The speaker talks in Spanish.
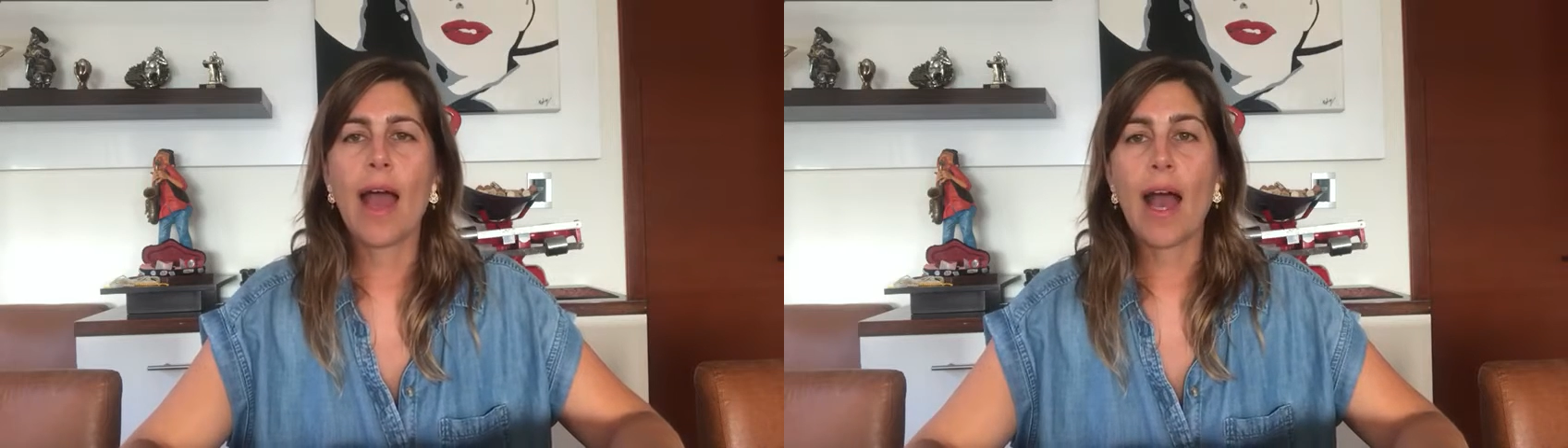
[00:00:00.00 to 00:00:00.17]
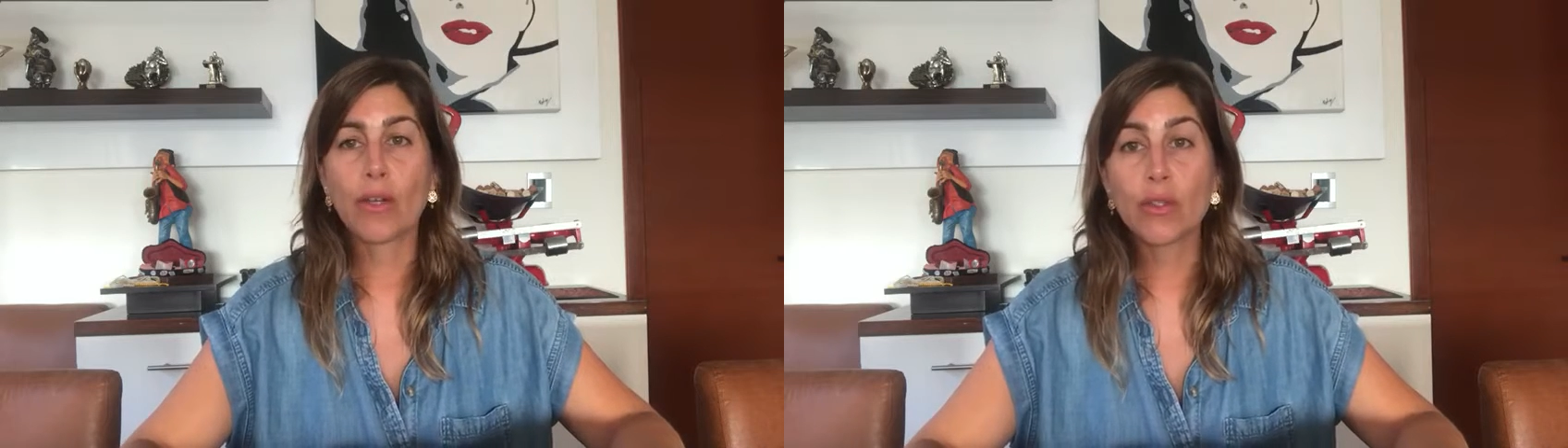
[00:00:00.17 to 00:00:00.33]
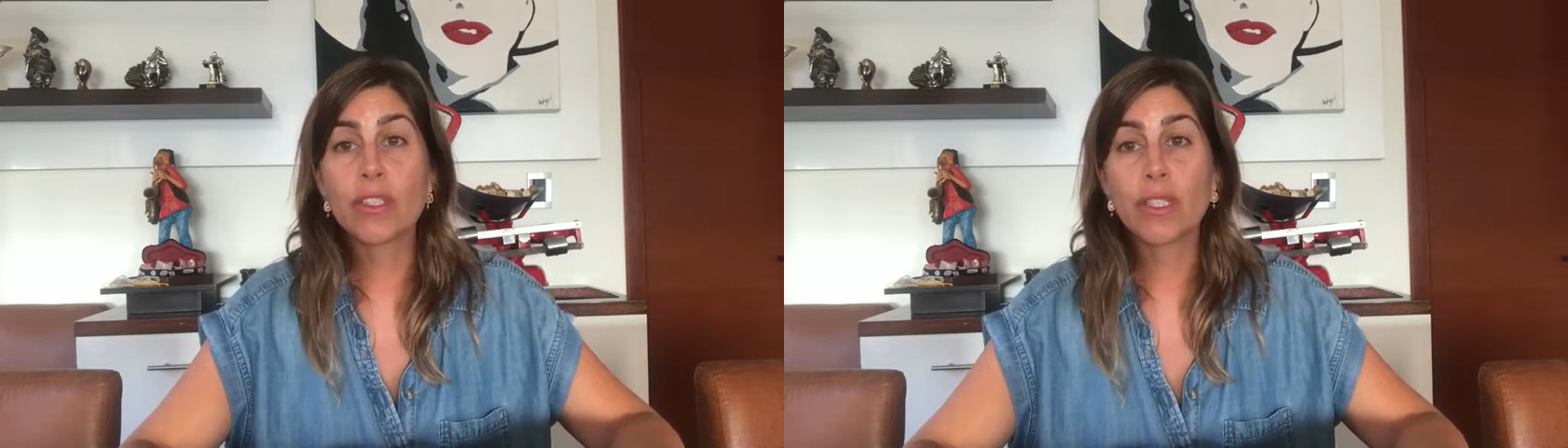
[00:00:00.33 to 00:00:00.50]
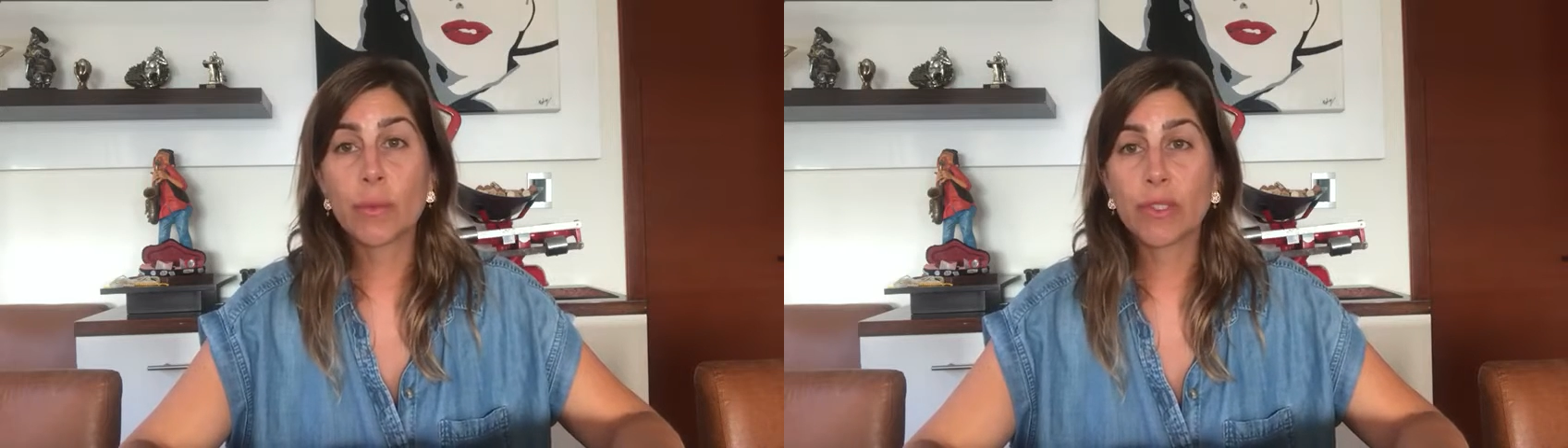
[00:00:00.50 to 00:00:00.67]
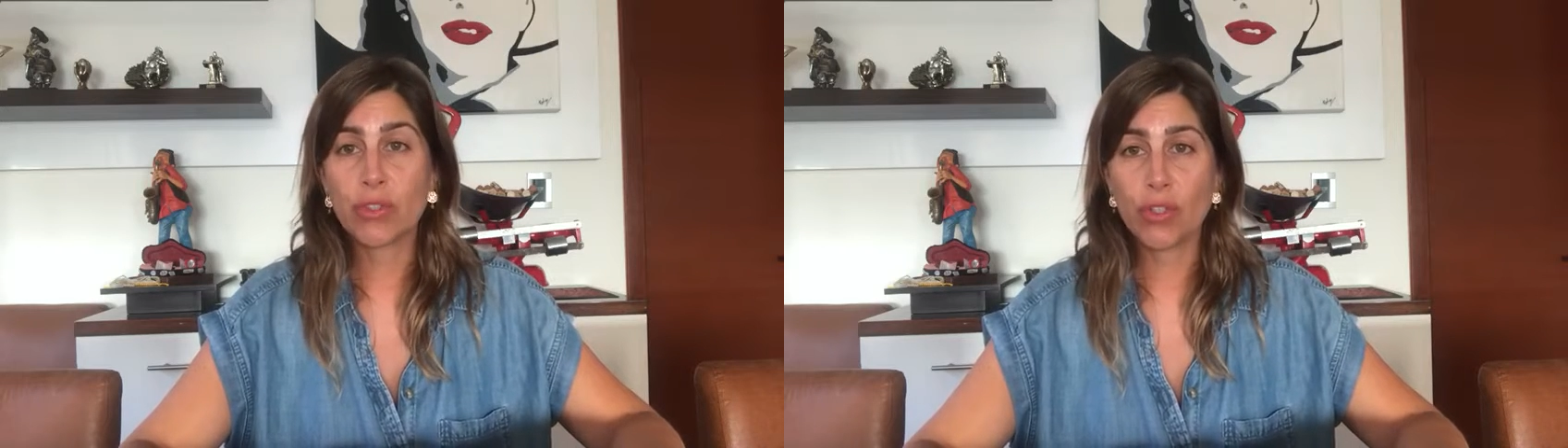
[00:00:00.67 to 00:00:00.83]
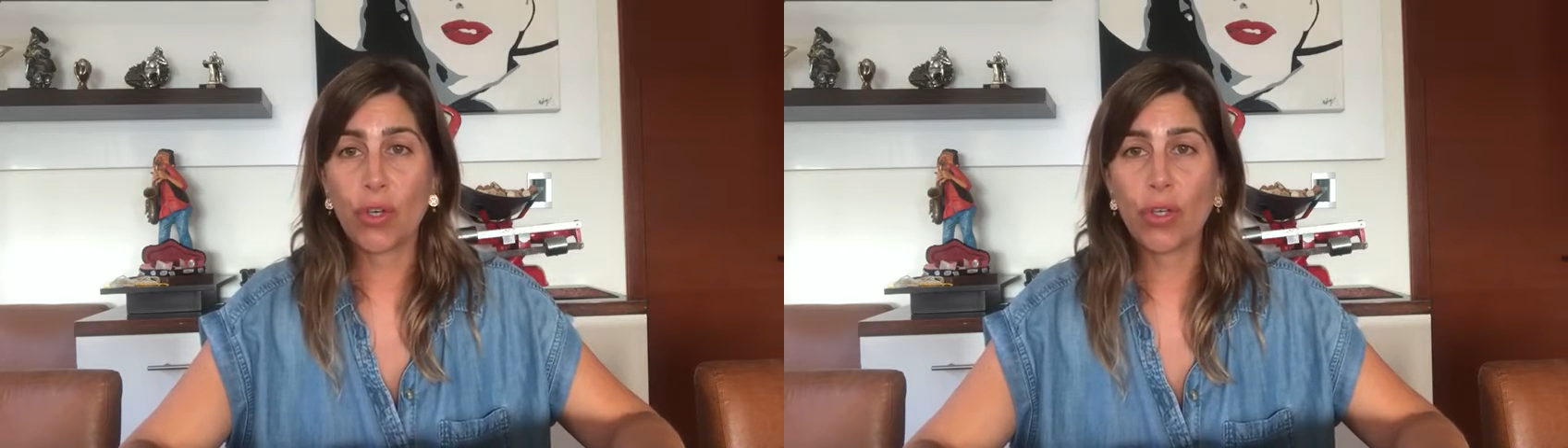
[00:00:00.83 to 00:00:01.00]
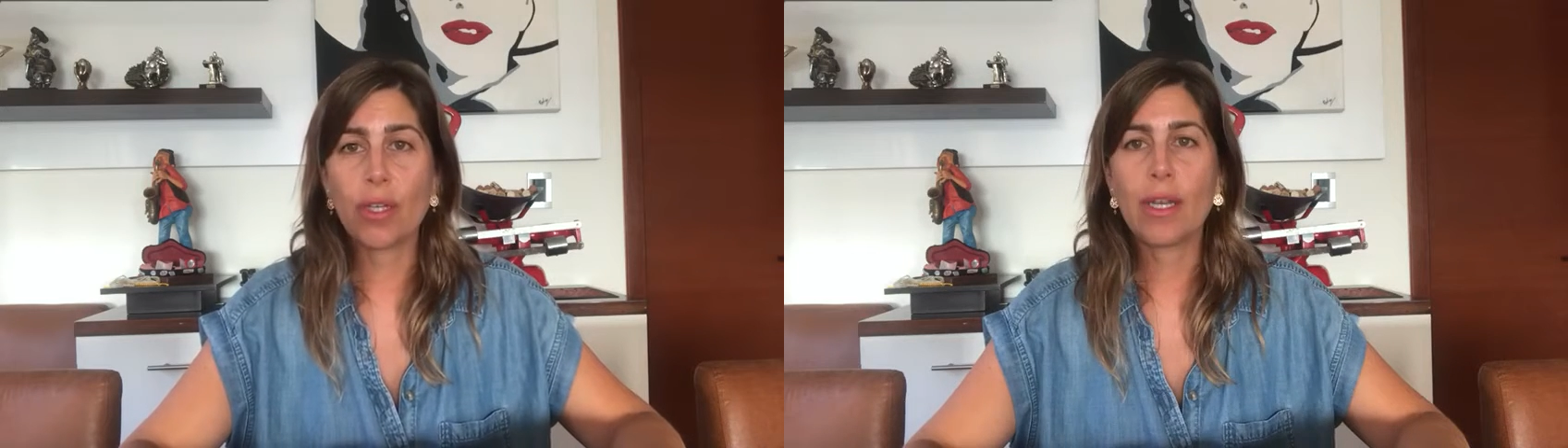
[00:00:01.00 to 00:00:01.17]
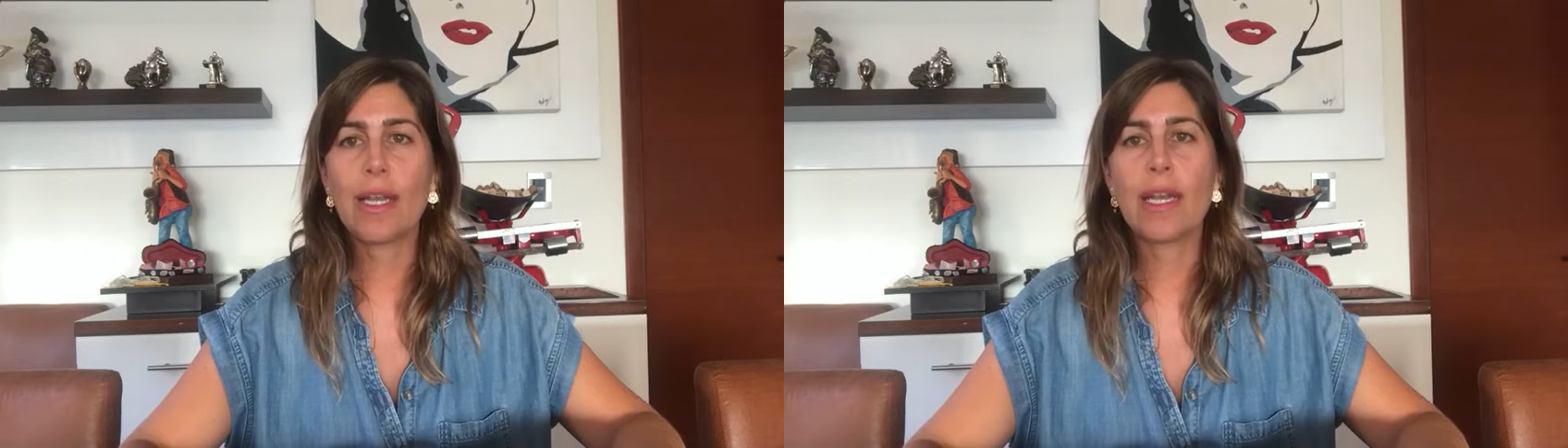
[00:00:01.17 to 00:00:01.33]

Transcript: A continuación,